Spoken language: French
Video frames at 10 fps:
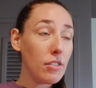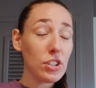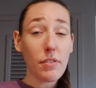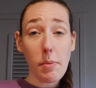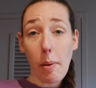
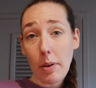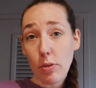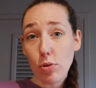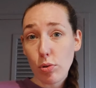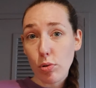j'ai fait pas mal
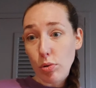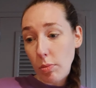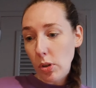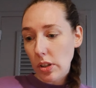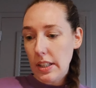de choses sur
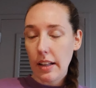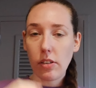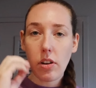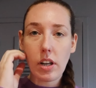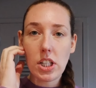mon
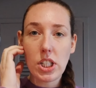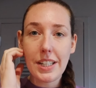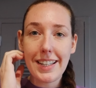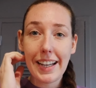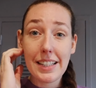ordinateur.
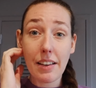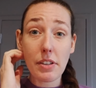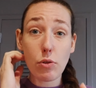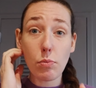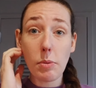J'ai
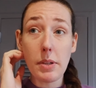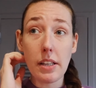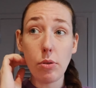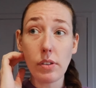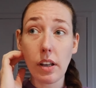réservé tous mes billets
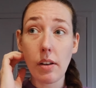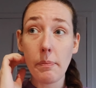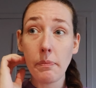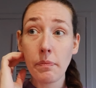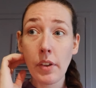de train
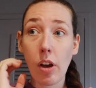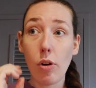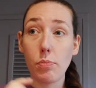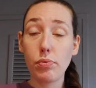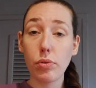
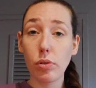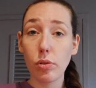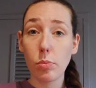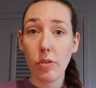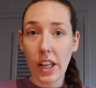euh, pour
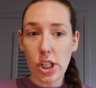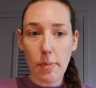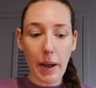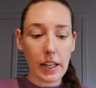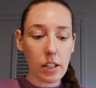euh, mon voyage à
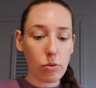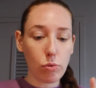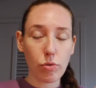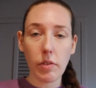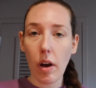Paris.
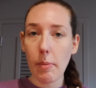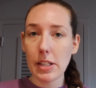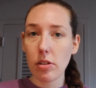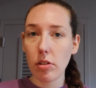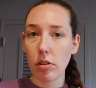Donc je vais voir ma
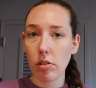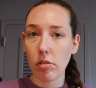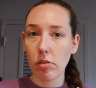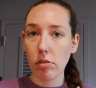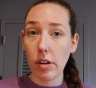soeur
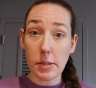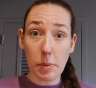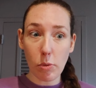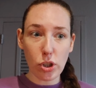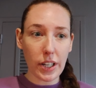euh, la
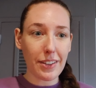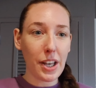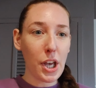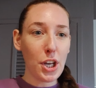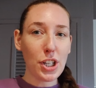semaine prochaine.
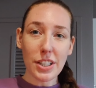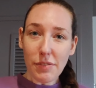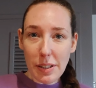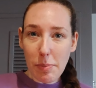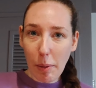J'ai
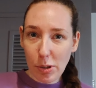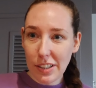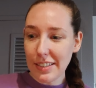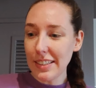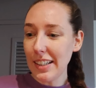fini par me
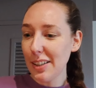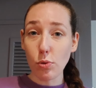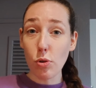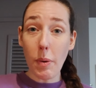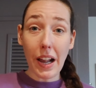décider.
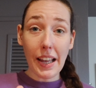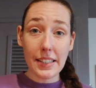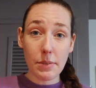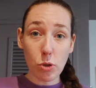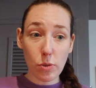Donc je pars là
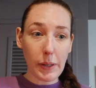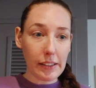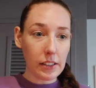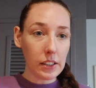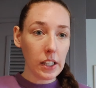dimanche
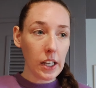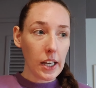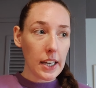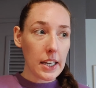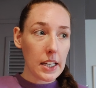matin
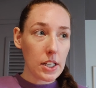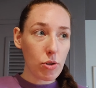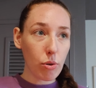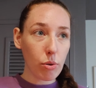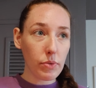et
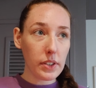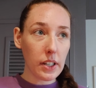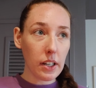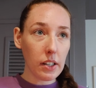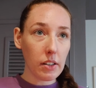je
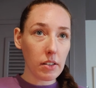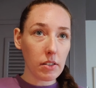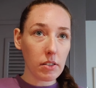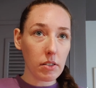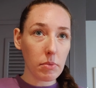reviens
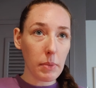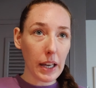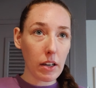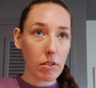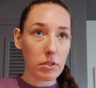
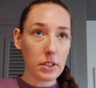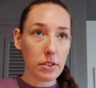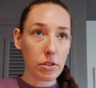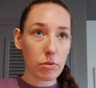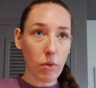mercredi
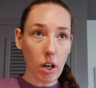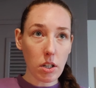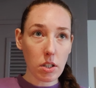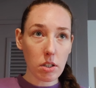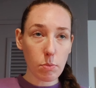soir,
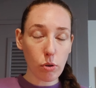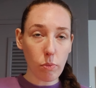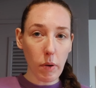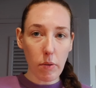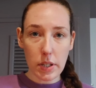si je me
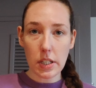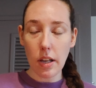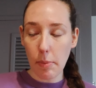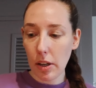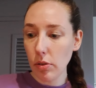trompe pas. Ouais c'est ça,
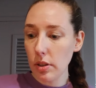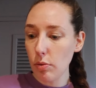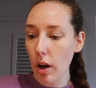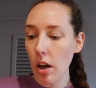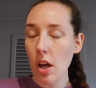mercredi
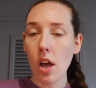soir.